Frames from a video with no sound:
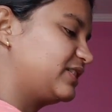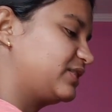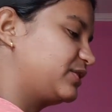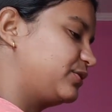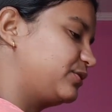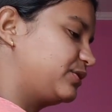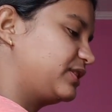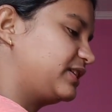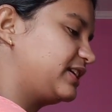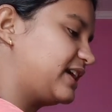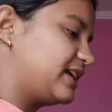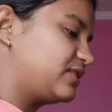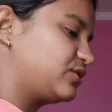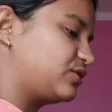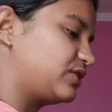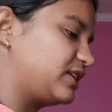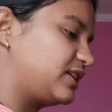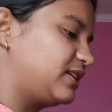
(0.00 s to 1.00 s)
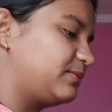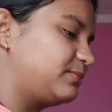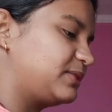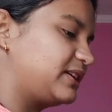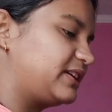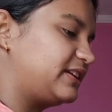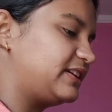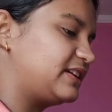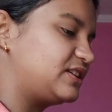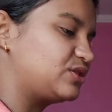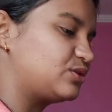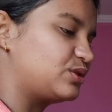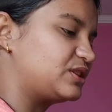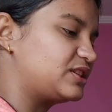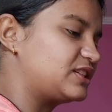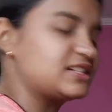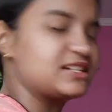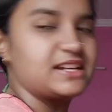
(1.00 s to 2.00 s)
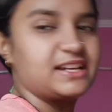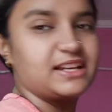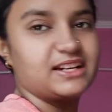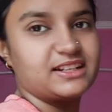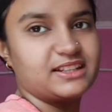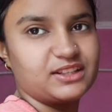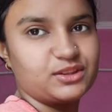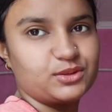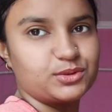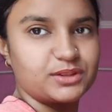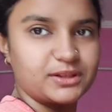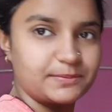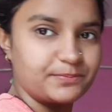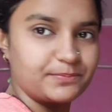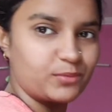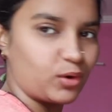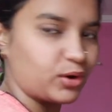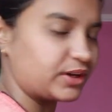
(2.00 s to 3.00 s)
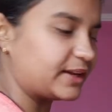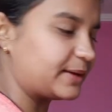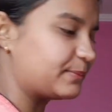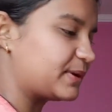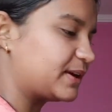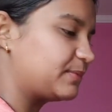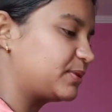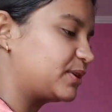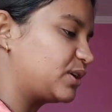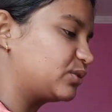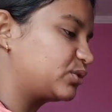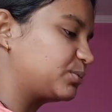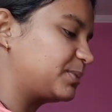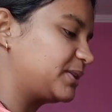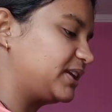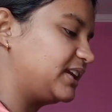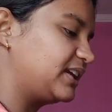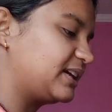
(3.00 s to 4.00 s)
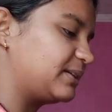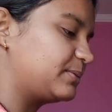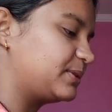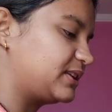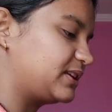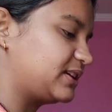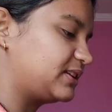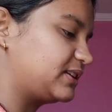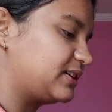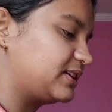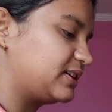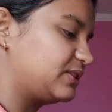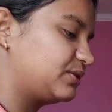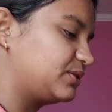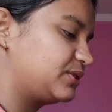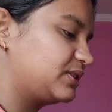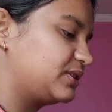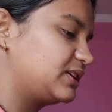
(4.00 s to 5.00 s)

क्योंकि ऐसा होता है ना हम जल्दी जल्दी कोई चीज़ नहीं कर देते तो तब बहुत टाइम बाद बनाओ तो पता नहीं क्या बन जाता है वो